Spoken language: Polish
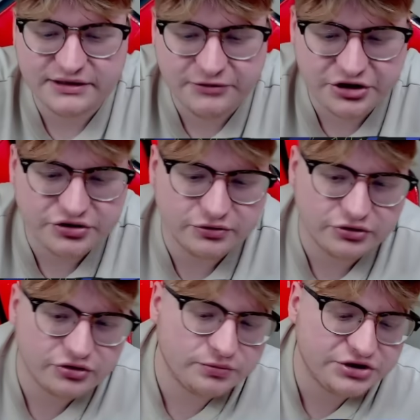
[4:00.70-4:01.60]
mniejszą, no
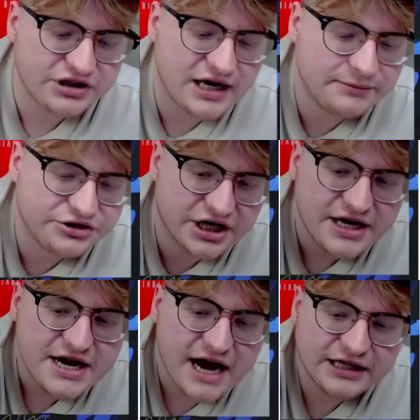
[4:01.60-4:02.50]
to domyślałem się.
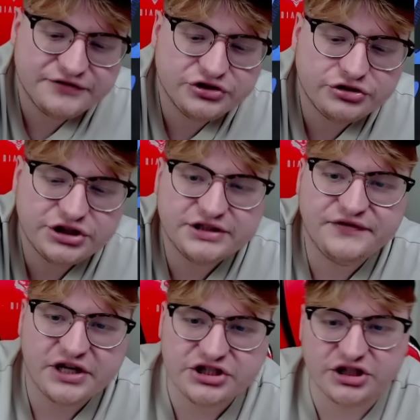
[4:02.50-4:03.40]
Ale wciąż jest
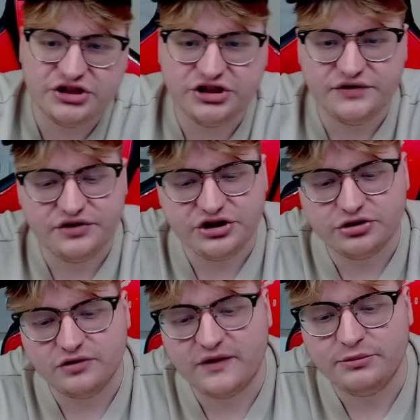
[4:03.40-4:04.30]
większa niż
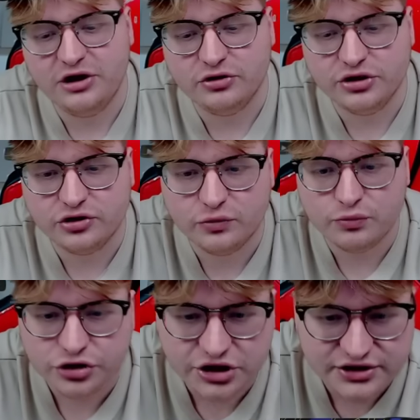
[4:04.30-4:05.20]
92 miliony, to
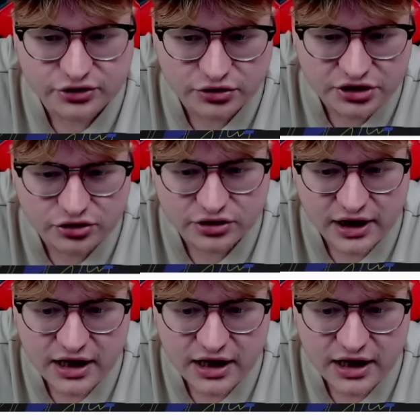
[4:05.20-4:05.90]
może jest to Indone...